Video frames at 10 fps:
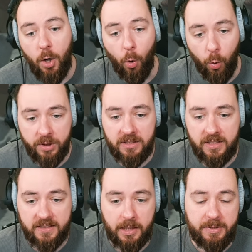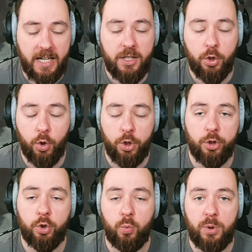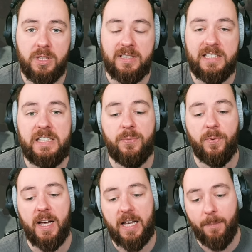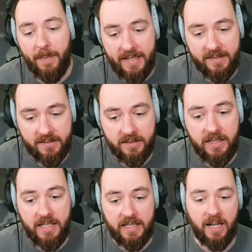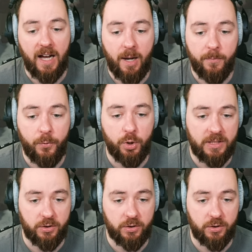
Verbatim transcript: und es gibt eine neue Truhe, die Fragmente innehaben wird.